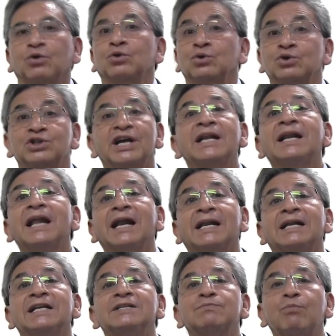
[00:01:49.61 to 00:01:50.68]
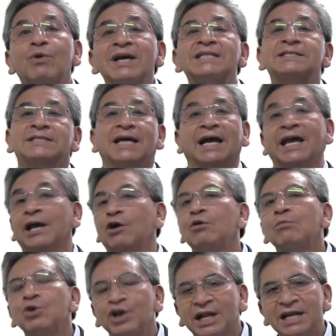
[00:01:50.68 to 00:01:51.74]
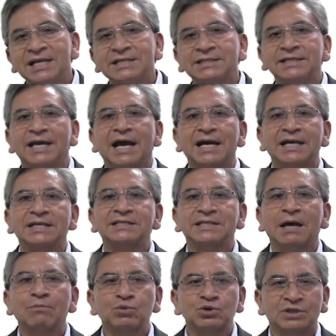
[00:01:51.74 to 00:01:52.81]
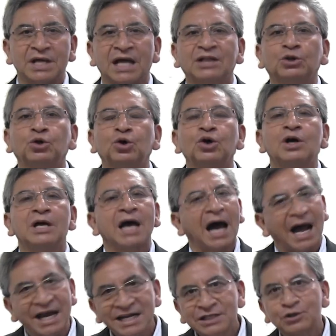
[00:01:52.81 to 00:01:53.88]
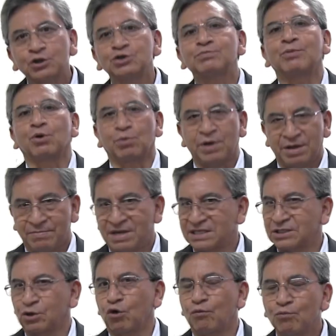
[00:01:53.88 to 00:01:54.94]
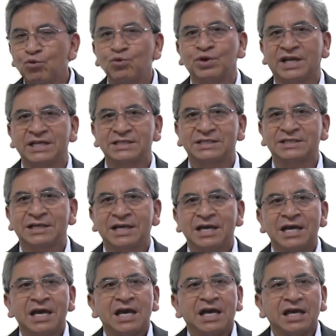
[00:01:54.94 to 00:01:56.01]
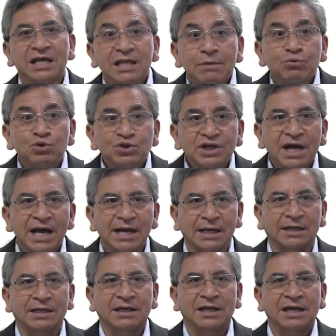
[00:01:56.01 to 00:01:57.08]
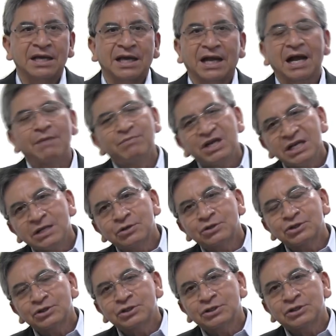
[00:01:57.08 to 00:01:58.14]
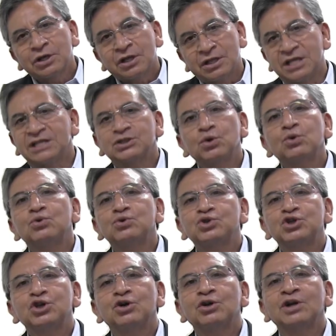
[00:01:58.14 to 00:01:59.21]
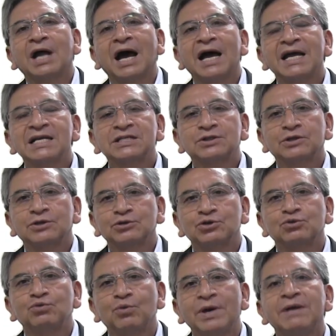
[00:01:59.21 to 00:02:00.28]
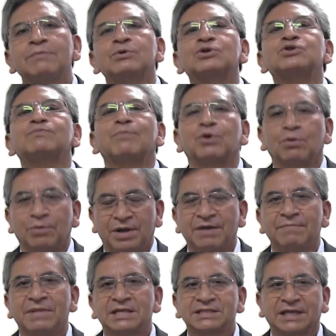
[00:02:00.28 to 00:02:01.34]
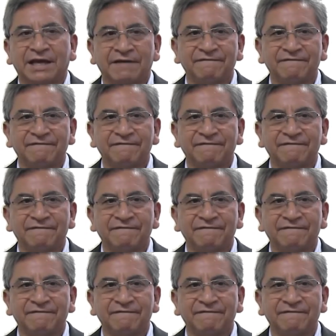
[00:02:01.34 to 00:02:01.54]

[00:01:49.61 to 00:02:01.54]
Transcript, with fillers: conocer la respuesta que como iglesia estamos dando a estos problemas comunes y de buscar caminos de solución a estos nuevos problemas que